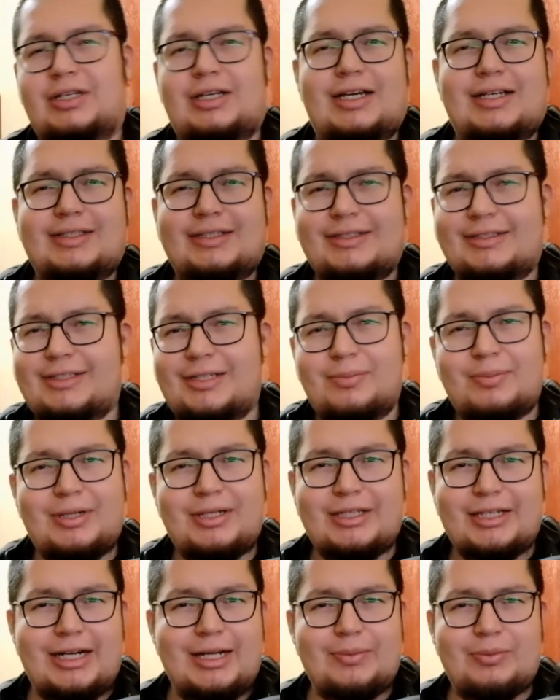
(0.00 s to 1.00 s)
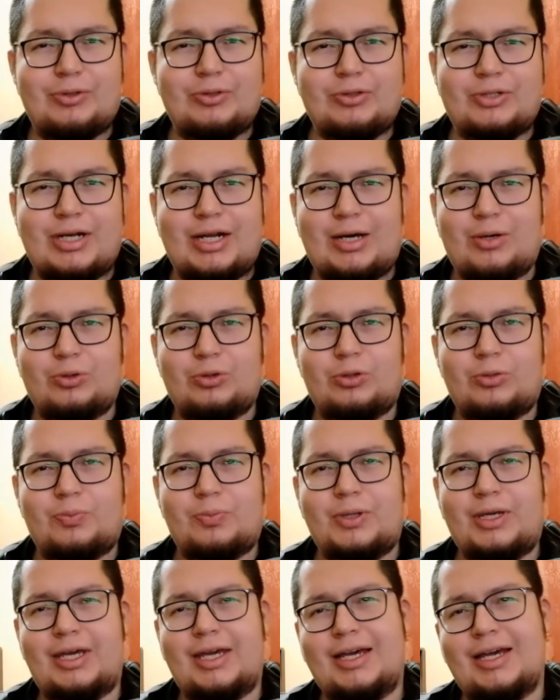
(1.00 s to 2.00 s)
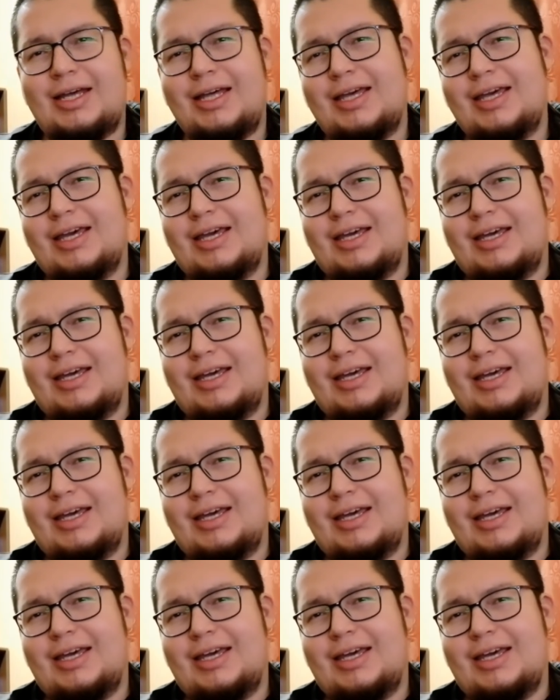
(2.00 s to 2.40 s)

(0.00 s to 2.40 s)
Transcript: Casi siempre tenemos la utopía,